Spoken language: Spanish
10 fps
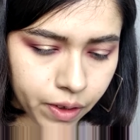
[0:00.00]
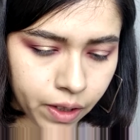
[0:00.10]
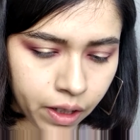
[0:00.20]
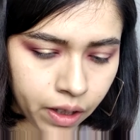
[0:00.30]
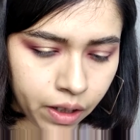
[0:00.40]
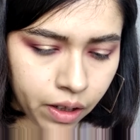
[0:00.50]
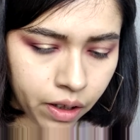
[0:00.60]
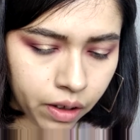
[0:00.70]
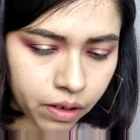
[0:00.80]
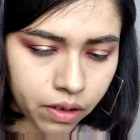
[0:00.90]

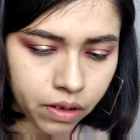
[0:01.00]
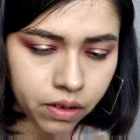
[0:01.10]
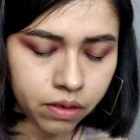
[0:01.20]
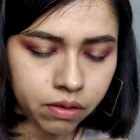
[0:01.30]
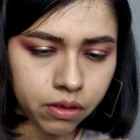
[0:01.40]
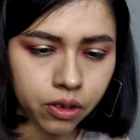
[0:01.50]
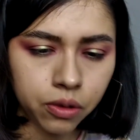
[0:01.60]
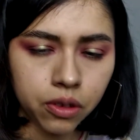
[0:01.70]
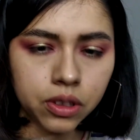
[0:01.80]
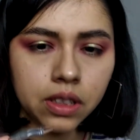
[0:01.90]
Eh, no,
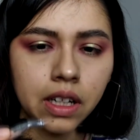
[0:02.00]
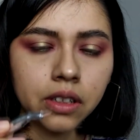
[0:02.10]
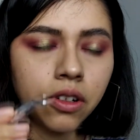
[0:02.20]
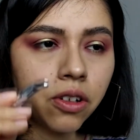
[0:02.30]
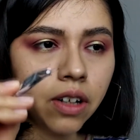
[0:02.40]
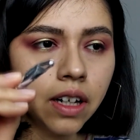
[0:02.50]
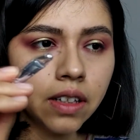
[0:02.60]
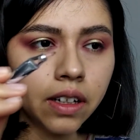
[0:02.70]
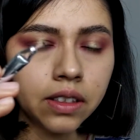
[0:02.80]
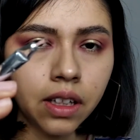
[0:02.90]
no, sé si, no creo que las
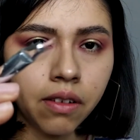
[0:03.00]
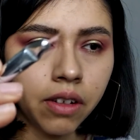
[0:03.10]
alcancen a